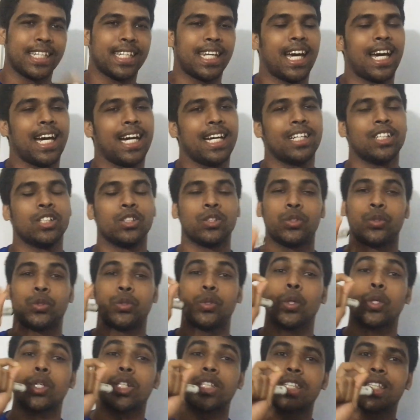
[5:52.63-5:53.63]
না
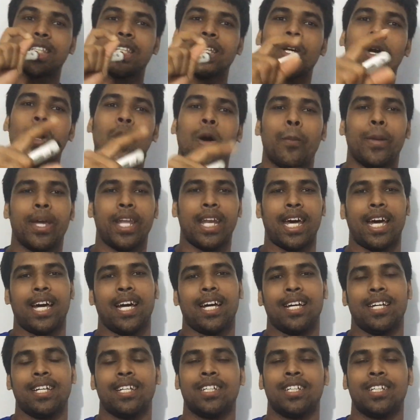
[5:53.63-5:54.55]
চুক্তি হবে না